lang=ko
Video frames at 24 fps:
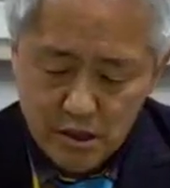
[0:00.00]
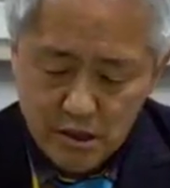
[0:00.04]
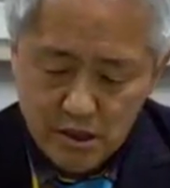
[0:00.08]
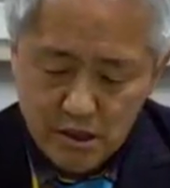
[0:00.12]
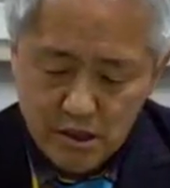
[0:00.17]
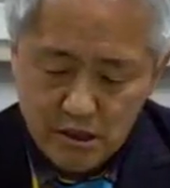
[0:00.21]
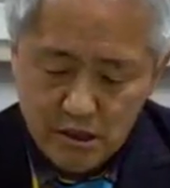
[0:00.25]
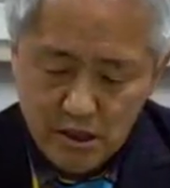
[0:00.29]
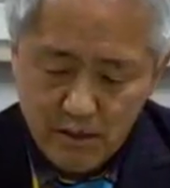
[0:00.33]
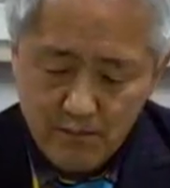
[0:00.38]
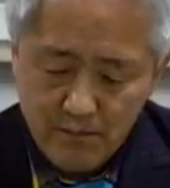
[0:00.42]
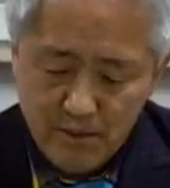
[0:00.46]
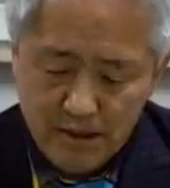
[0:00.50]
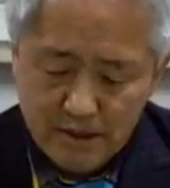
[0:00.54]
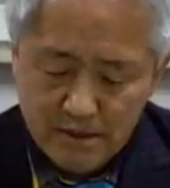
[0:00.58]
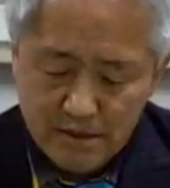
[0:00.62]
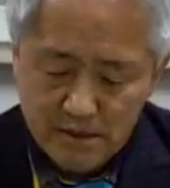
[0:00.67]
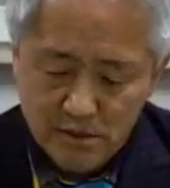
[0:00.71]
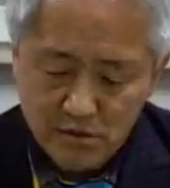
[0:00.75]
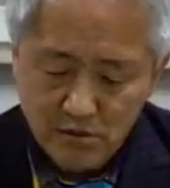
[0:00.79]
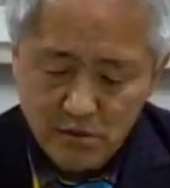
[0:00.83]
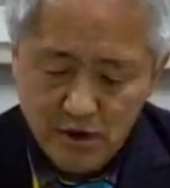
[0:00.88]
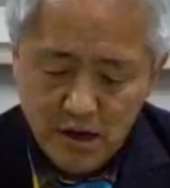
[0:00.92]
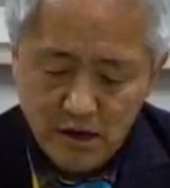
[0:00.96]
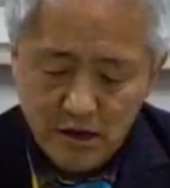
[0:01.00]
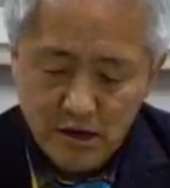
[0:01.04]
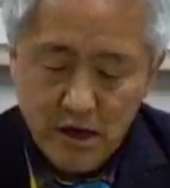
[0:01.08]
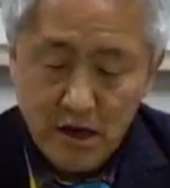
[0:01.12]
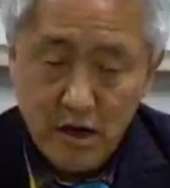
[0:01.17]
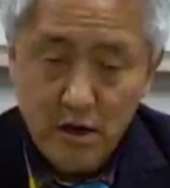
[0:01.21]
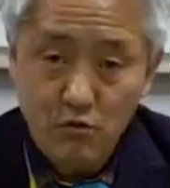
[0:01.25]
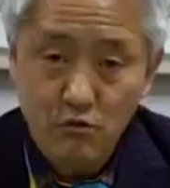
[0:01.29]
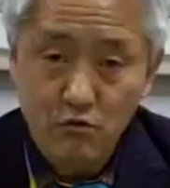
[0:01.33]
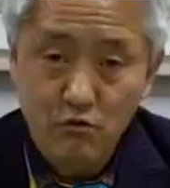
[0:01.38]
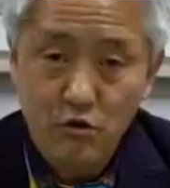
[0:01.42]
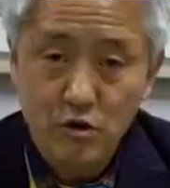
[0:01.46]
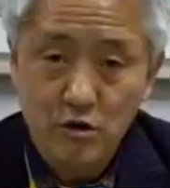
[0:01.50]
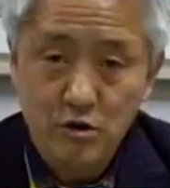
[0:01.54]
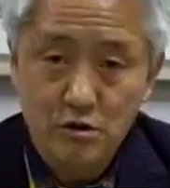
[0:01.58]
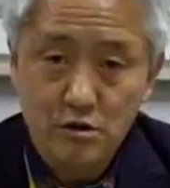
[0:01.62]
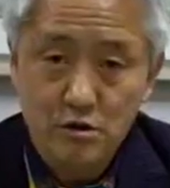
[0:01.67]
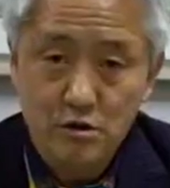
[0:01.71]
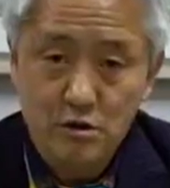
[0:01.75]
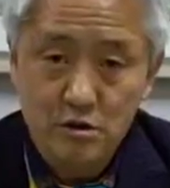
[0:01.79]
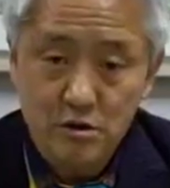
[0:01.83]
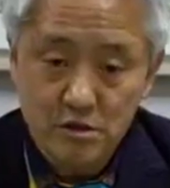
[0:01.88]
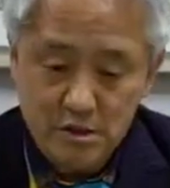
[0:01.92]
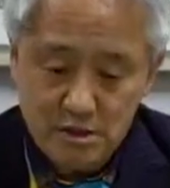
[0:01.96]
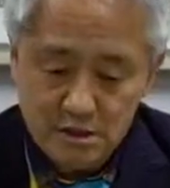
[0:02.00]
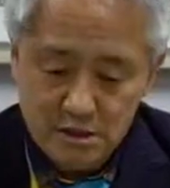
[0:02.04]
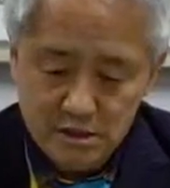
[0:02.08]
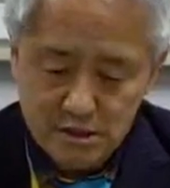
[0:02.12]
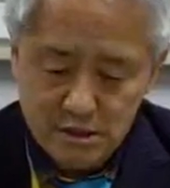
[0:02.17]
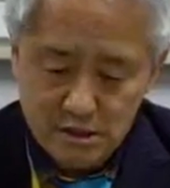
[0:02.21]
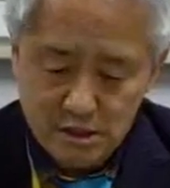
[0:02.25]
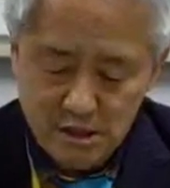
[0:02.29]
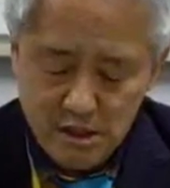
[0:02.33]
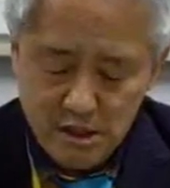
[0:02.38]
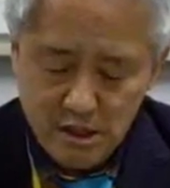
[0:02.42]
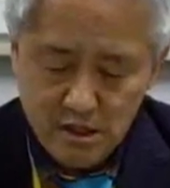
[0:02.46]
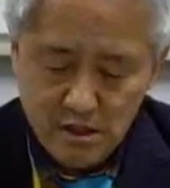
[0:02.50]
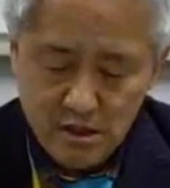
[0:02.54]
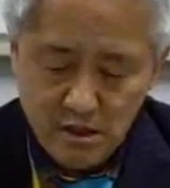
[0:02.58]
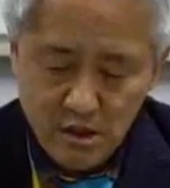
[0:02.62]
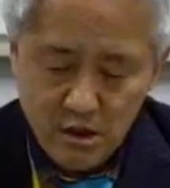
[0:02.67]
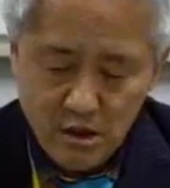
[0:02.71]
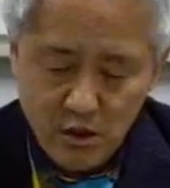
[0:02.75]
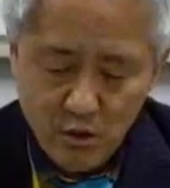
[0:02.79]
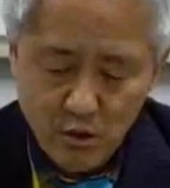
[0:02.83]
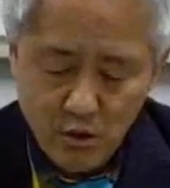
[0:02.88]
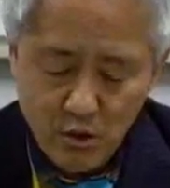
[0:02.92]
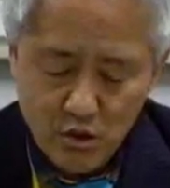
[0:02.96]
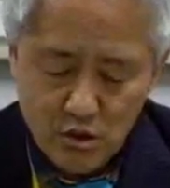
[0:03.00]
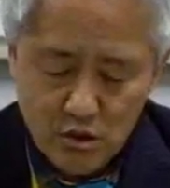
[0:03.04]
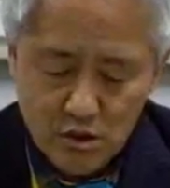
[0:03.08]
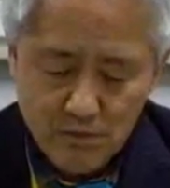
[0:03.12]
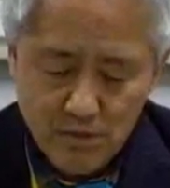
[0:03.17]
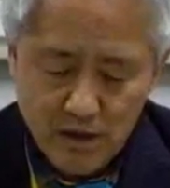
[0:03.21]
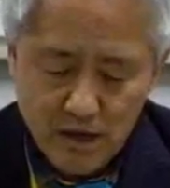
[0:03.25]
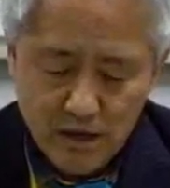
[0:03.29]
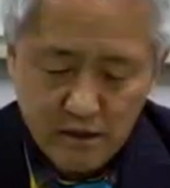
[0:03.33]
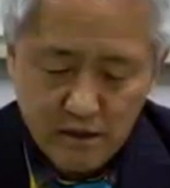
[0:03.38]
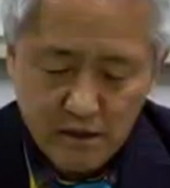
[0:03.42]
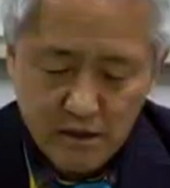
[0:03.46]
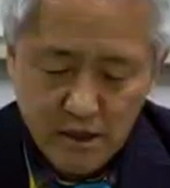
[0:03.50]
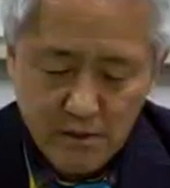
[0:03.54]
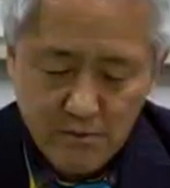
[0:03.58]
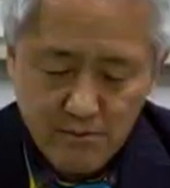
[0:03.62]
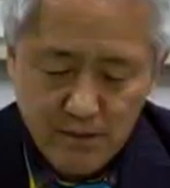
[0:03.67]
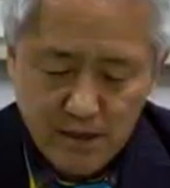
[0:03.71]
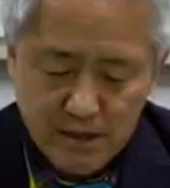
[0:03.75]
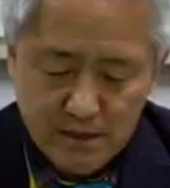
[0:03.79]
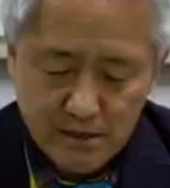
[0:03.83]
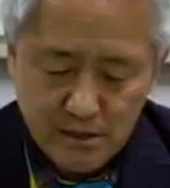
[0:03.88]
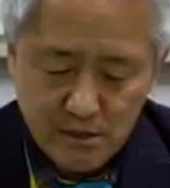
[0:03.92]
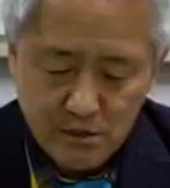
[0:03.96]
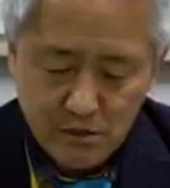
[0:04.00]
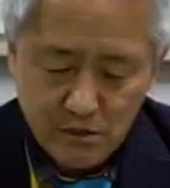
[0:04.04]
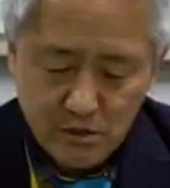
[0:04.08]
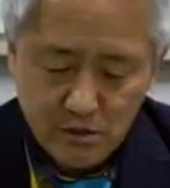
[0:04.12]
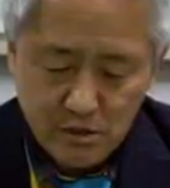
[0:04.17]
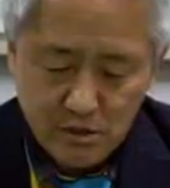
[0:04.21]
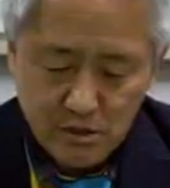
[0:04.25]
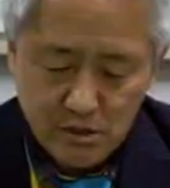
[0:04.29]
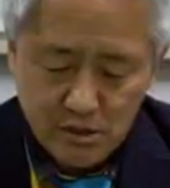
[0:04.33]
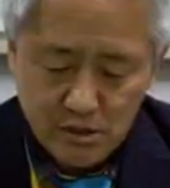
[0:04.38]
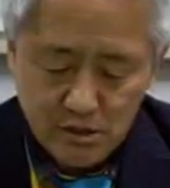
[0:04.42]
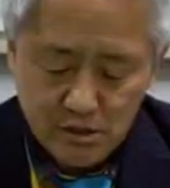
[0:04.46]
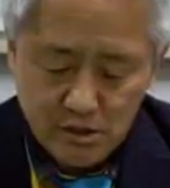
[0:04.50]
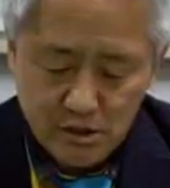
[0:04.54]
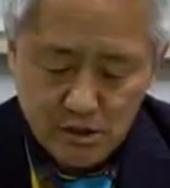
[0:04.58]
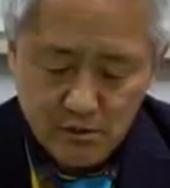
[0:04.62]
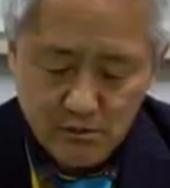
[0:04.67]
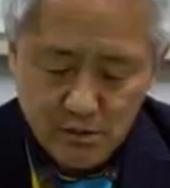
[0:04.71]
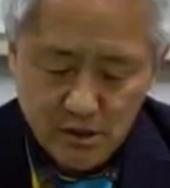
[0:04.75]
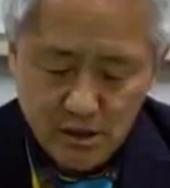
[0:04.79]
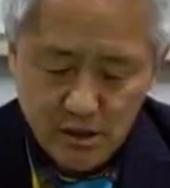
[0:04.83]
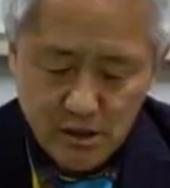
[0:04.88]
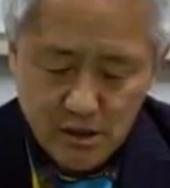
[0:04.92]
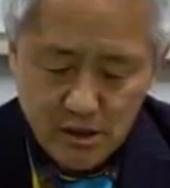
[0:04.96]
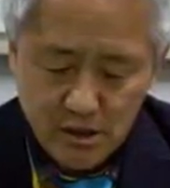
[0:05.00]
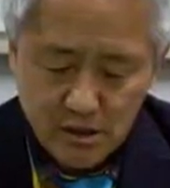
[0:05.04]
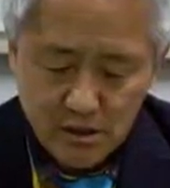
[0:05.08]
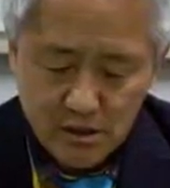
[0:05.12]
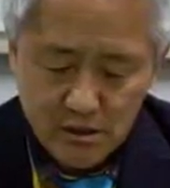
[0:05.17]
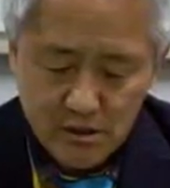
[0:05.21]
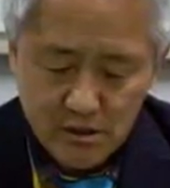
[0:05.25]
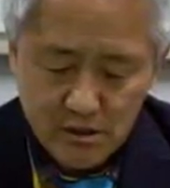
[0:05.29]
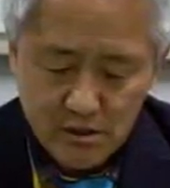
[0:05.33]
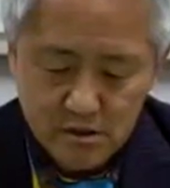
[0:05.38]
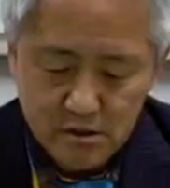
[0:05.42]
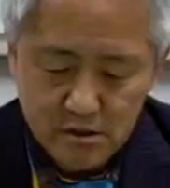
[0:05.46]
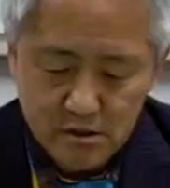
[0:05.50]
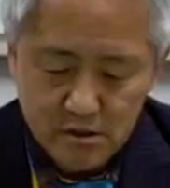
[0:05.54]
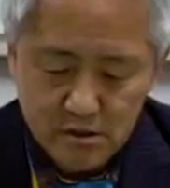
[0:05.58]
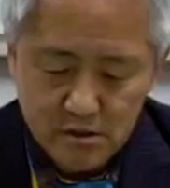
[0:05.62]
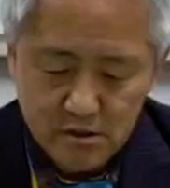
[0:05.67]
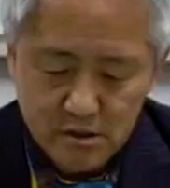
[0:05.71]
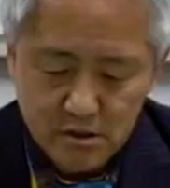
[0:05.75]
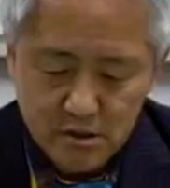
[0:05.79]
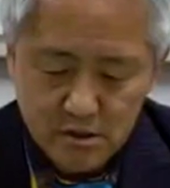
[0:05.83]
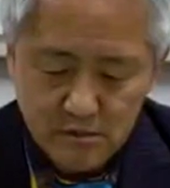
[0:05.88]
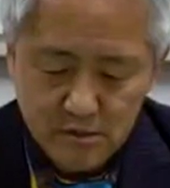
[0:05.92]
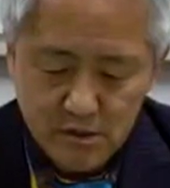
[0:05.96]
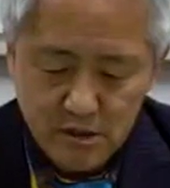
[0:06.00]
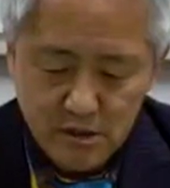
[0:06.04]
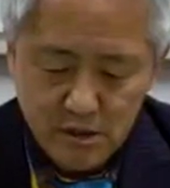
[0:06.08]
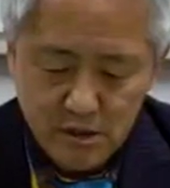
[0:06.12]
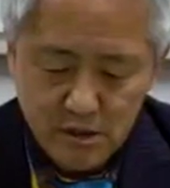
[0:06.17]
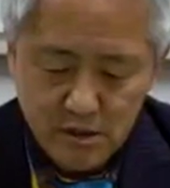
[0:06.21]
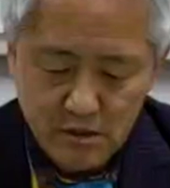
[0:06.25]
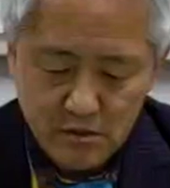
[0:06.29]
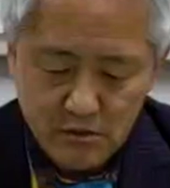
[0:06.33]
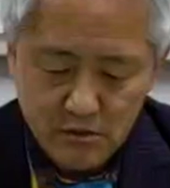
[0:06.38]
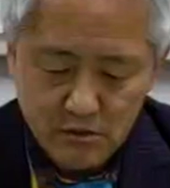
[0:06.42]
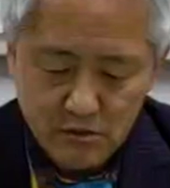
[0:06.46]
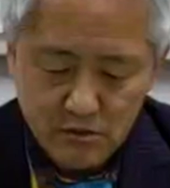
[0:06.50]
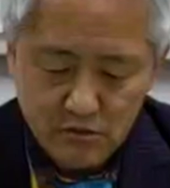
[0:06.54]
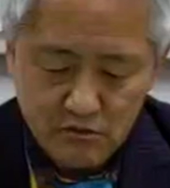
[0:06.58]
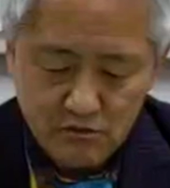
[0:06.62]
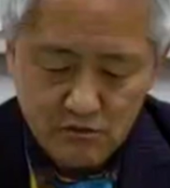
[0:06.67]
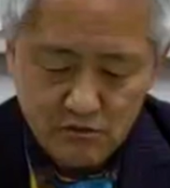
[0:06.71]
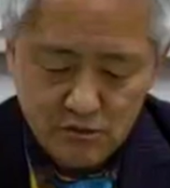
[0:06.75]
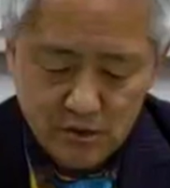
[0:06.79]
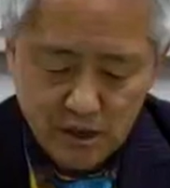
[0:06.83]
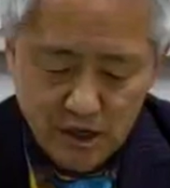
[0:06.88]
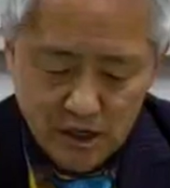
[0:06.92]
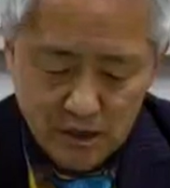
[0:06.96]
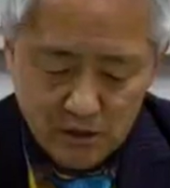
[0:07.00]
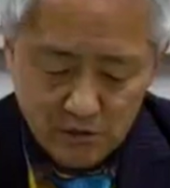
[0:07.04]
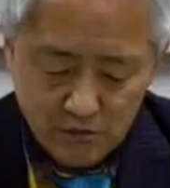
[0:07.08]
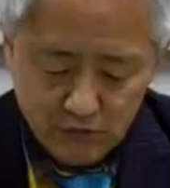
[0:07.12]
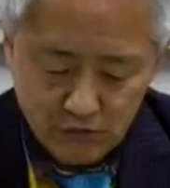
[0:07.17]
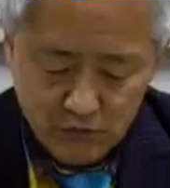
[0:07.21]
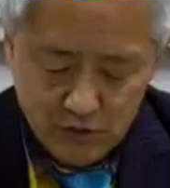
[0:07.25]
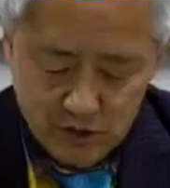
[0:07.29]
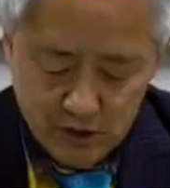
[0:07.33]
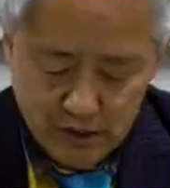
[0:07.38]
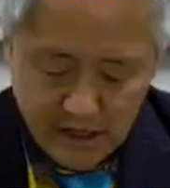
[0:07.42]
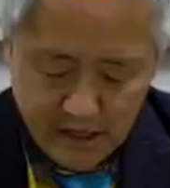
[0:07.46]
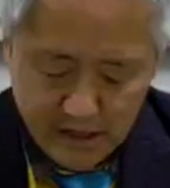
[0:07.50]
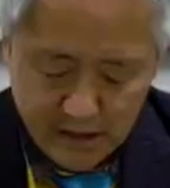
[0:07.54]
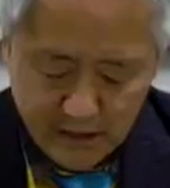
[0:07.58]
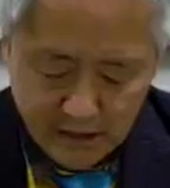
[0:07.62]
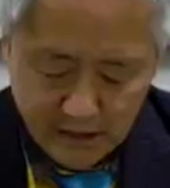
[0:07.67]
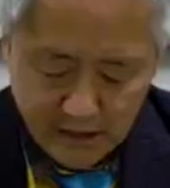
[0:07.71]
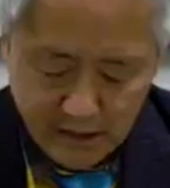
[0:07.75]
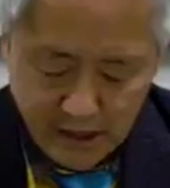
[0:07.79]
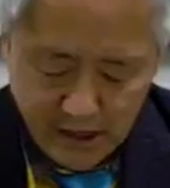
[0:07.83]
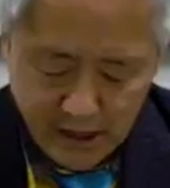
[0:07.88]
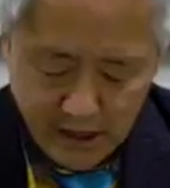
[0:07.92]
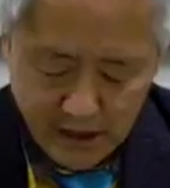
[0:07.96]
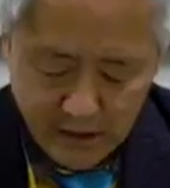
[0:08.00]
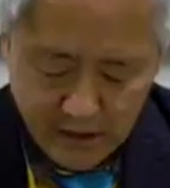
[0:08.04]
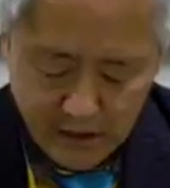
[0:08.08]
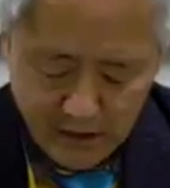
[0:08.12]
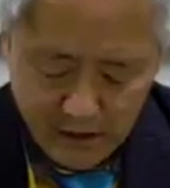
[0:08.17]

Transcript: 크레파스화가 원은희 씨 50의 크레파스로 그린 그림 그 그림이 누군가를 울게 했다.